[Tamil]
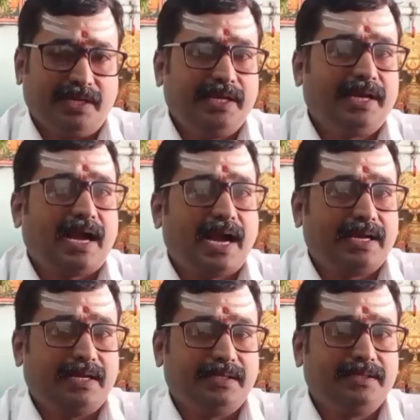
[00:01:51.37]
டெய்லி
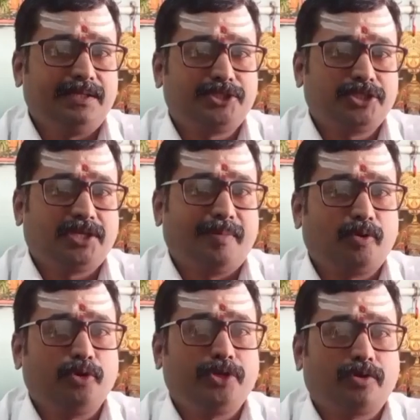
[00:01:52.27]
காலையில் எழுந்திரிச்சு
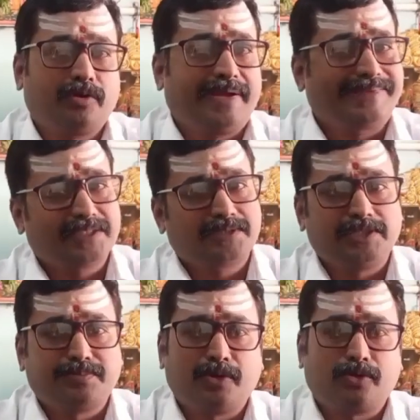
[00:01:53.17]
நம்ம குளிக்கிறோம்
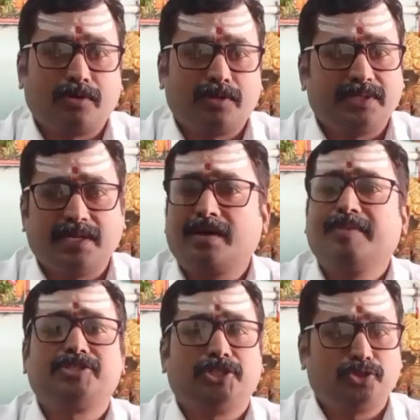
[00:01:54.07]
எக்ஸசைஸ் பண்ணுறோம் இது
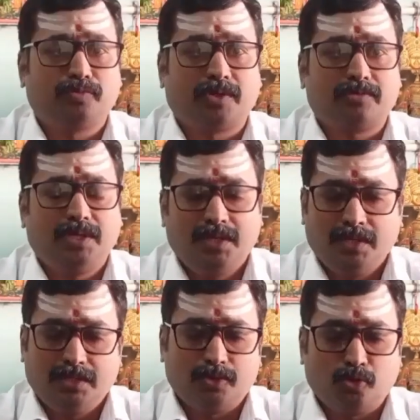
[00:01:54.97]
எல்லாமே செஞ்சுட்டு வரோம்
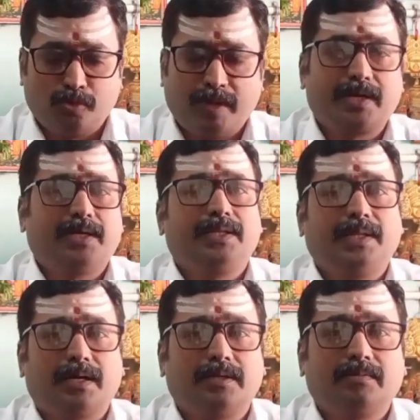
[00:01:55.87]
இது ஒரு பக்கம்
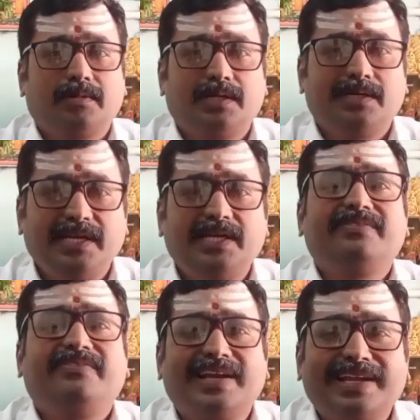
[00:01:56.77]
இருந்தாலும்
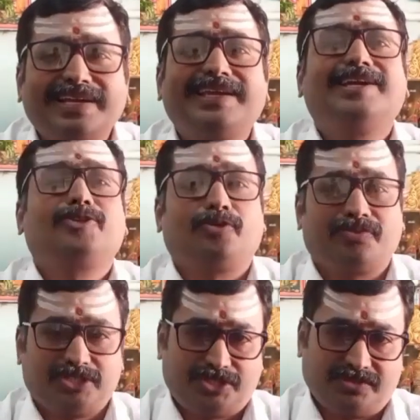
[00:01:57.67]
டெய்லி விளக்கு
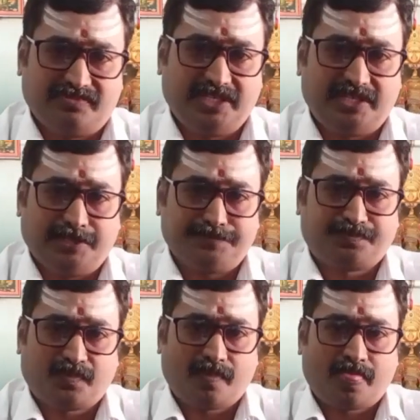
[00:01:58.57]
ஏற்றணும் ஃபஸ்ட்டு வீட்டில்